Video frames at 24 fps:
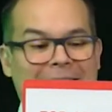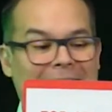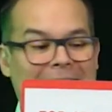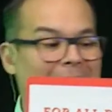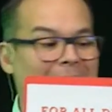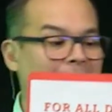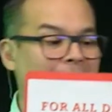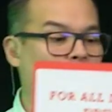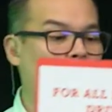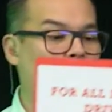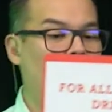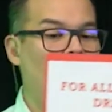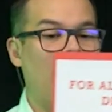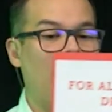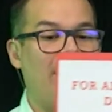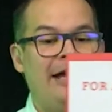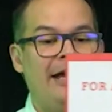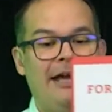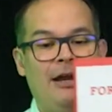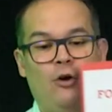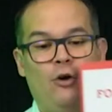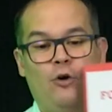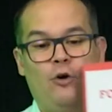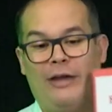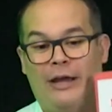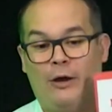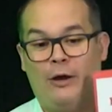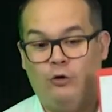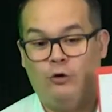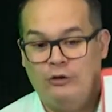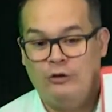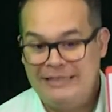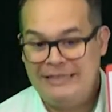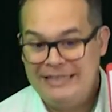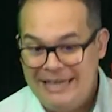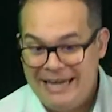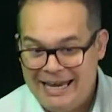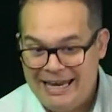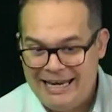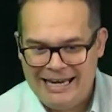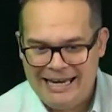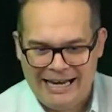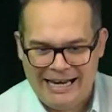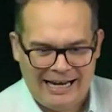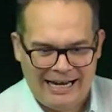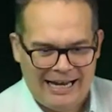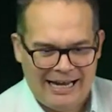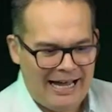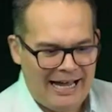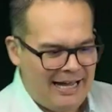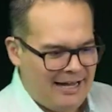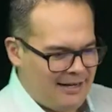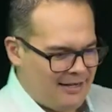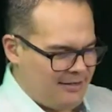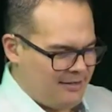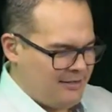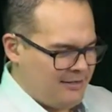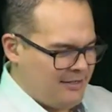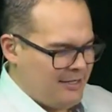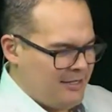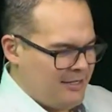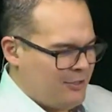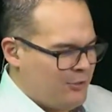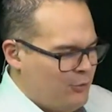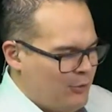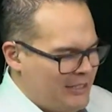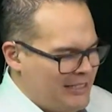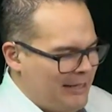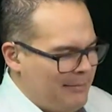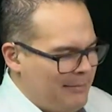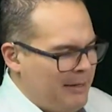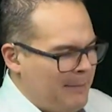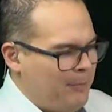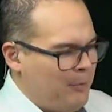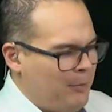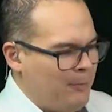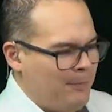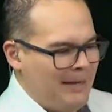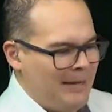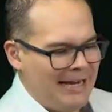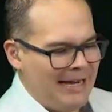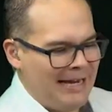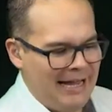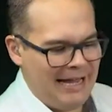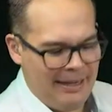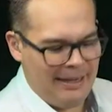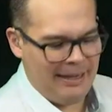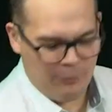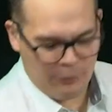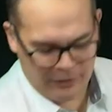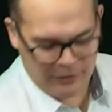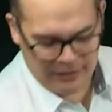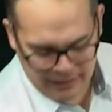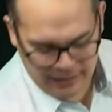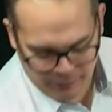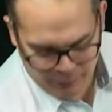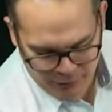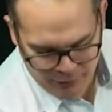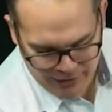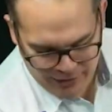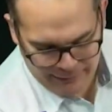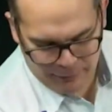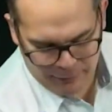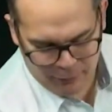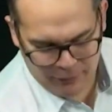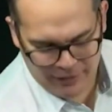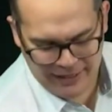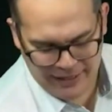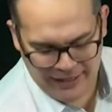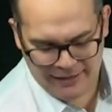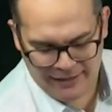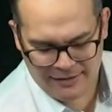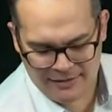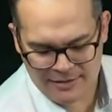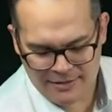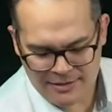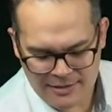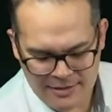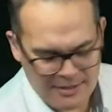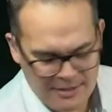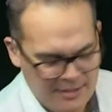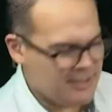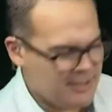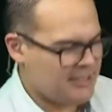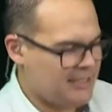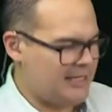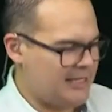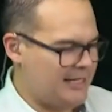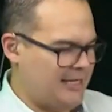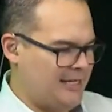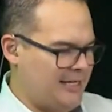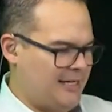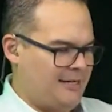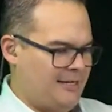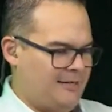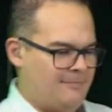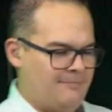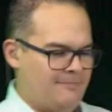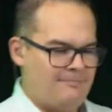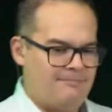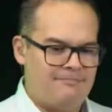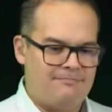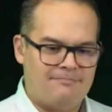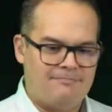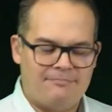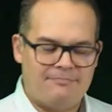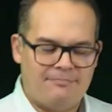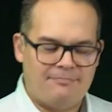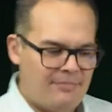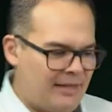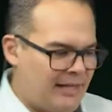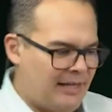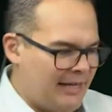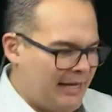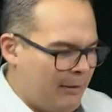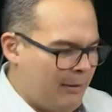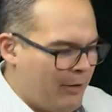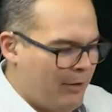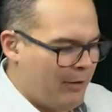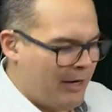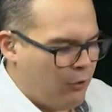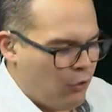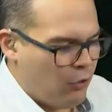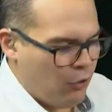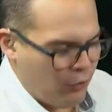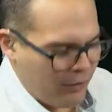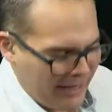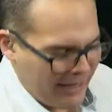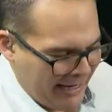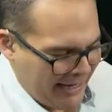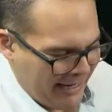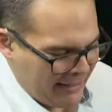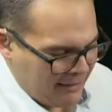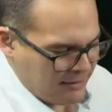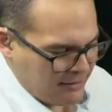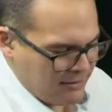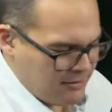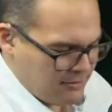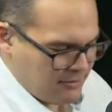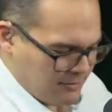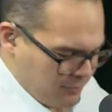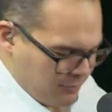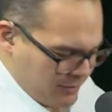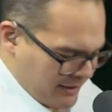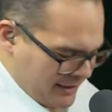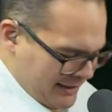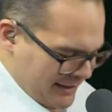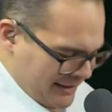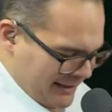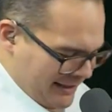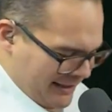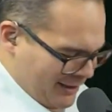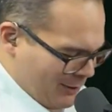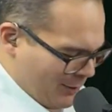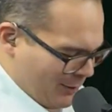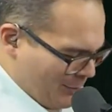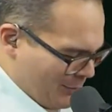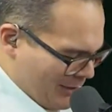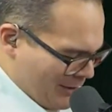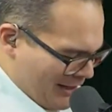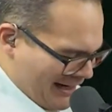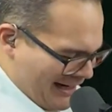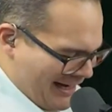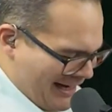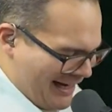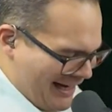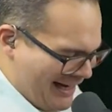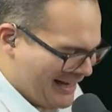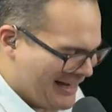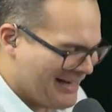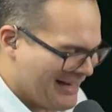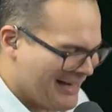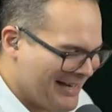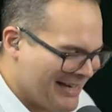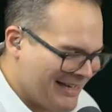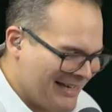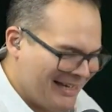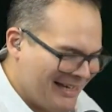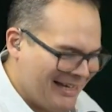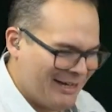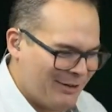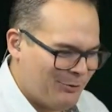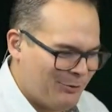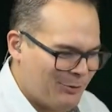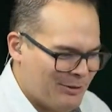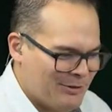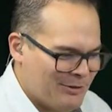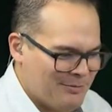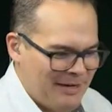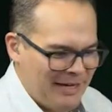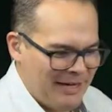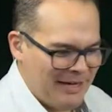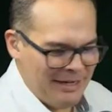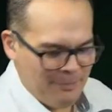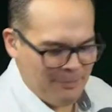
el, lo que contiene la caja. Yo hice mi propia caja porque la voy a poner... Eh, la voy a colocar, voy a quitar esto por acá, esto es bien